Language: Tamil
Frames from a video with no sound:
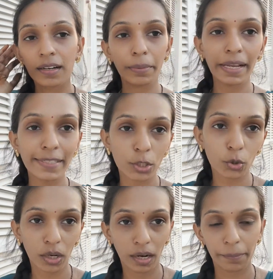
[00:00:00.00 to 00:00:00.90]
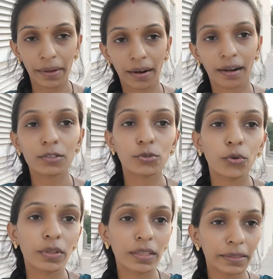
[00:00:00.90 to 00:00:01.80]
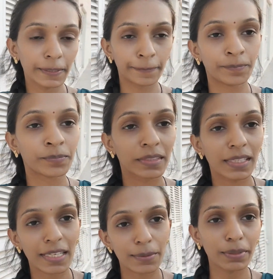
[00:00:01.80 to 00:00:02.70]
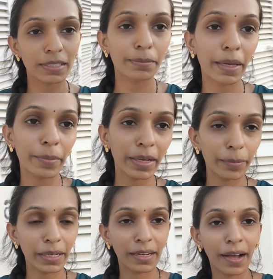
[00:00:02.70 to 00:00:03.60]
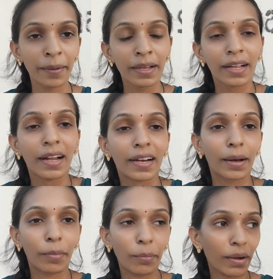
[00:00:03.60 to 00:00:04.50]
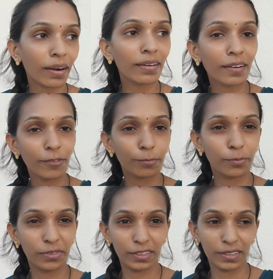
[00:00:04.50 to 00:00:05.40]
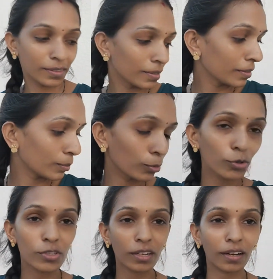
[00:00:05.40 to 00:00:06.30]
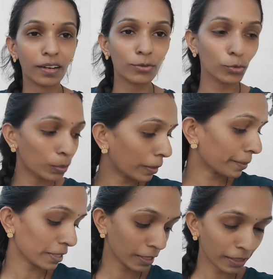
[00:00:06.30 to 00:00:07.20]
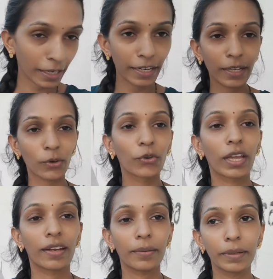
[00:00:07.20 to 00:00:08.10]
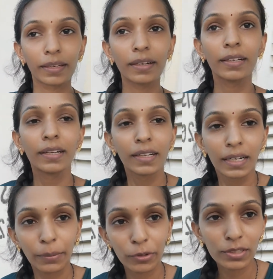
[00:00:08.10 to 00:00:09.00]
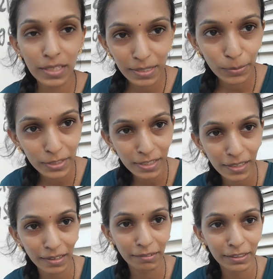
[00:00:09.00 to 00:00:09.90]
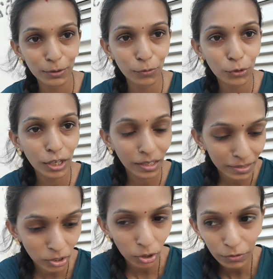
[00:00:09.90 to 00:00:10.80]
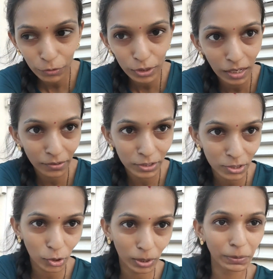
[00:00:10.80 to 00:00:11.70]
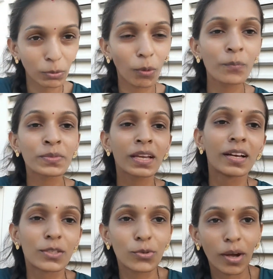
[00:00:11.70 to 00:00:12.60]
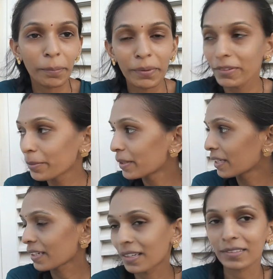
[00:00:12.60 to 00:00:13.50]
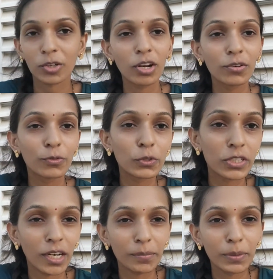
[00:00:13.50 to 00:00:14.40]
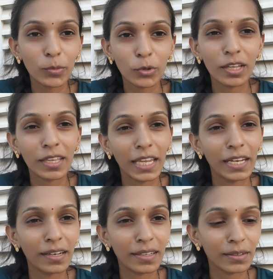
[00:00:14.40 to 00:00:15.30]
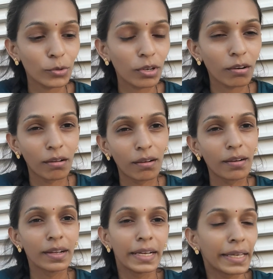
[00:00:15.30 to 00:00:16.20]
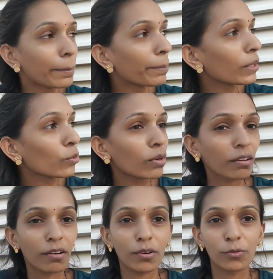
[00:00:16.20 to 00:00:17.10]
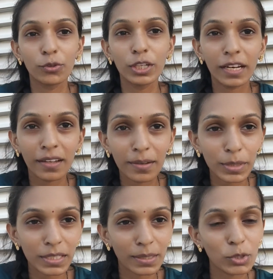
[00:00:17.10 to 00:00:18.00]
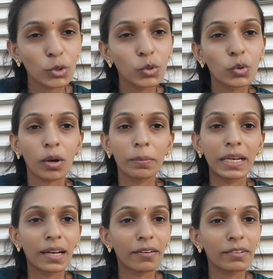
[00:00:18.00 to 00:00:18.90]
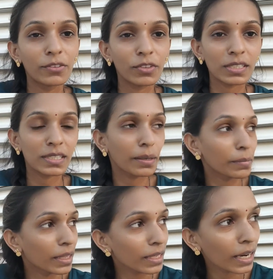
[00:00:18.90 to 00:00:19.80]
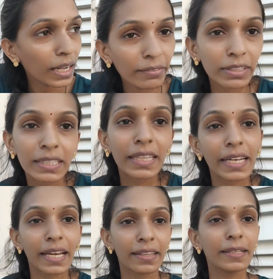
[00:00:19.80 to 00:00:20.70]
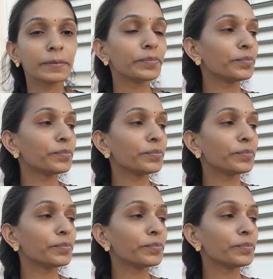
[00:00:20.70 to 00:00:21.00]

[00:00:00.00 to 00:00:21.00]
மைல் ஸ்டோன் எல்லாம் பார்க்கலாம் ஸோ வந்து சிக்ஸ் மந்த்ஸ் பேபி அப்படின்னா நம்ம அம்மாங்களுக்குலாம் புதுசாக நல்லா சூப்பராக ப்ரெஷர் க்ரியேட் ஆகும் என்ன அப்படின்னா நம்ம வந்து சிக்ஸ் மந்த்ஸில் தான் வந்து ஃபுட்டுலாம் சாலிட் ஃபுட்லாம் வந்து ஸ்டார்ட் பண்ணுவோம் ஸோ அப்போ வந்து பார்த்திங்கன்னா சாலிட் ஃபுட் ஸ்டார்ட் பண்ணும்போது தான் என்னென்ன கொடுக்கலாம் எப்படி கொடுக்கலாம் ஃபுட்டு என்னென்ன மாதிரி சமைச்சு கொடுக்கணும் அப்படின்லாம் வந்து ஃபஸ்ட் டைம் மதற்கெல்லாம் வந்து தெரியாது